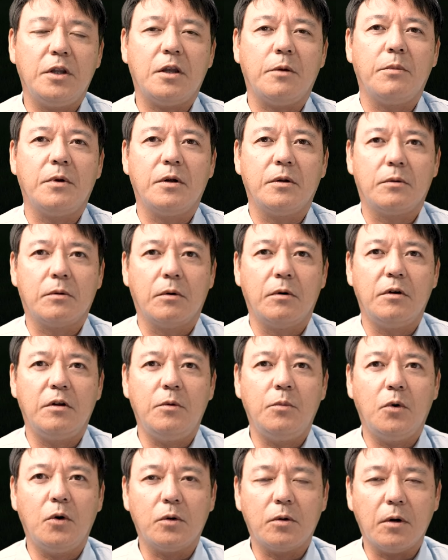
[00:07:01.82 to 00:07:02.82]
てみると、
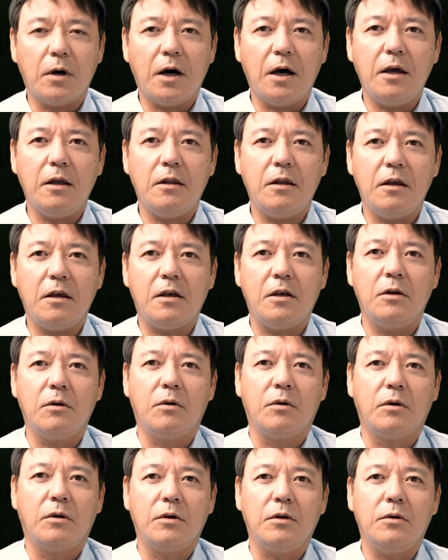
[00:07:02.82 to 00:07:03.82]
リモート ID 機
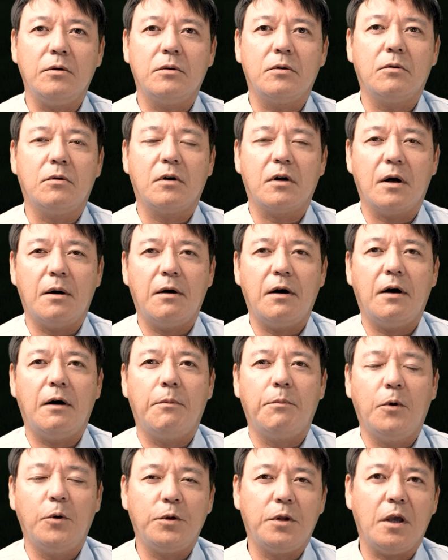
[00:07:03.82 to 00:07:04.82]
能の有効化
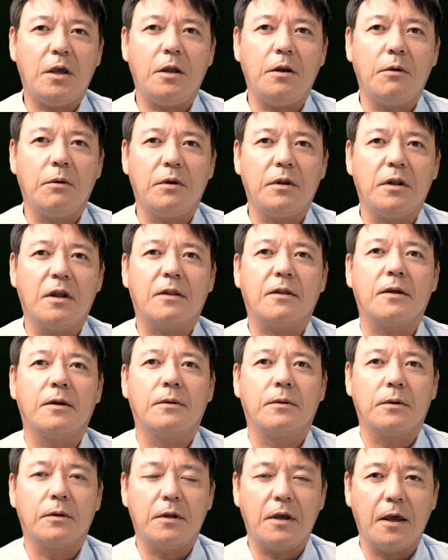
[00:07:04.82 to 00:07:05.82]
もできるようになってい
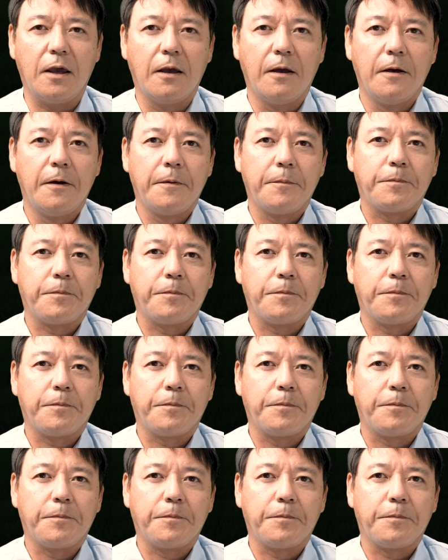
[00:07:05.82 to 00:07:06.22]
るので、